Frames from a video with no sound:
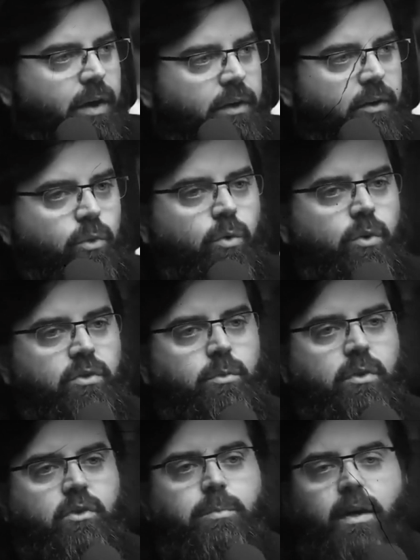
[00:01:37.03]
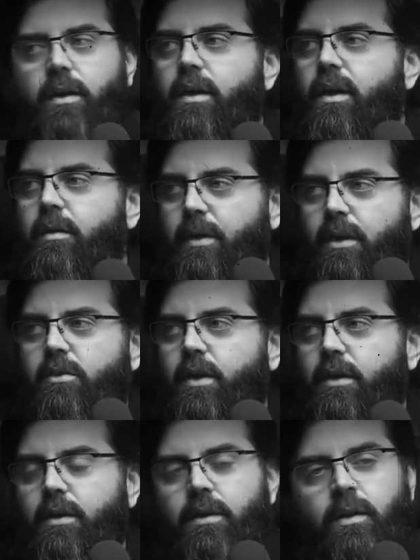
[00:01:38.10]
मांगी थी तो वो शी वॉज एक्सपेक्टिंग ए मेल
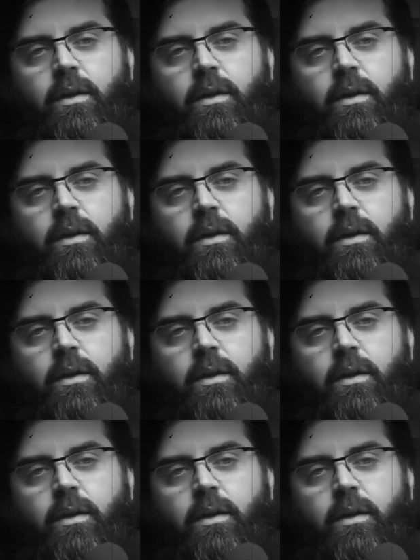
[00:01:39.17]
चाइल्ड